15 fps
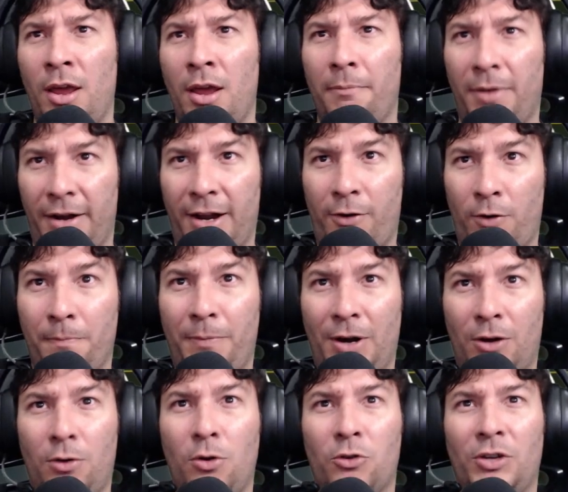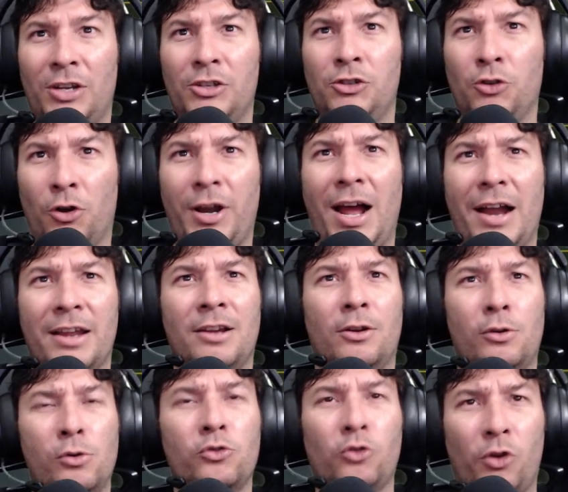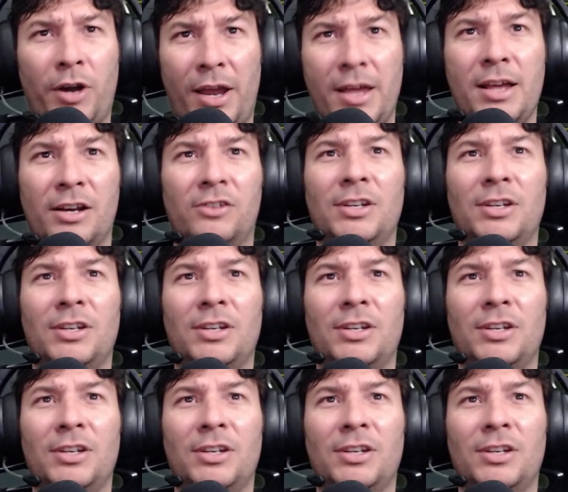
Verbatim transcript: para romper cosas, llorar, incluso reír.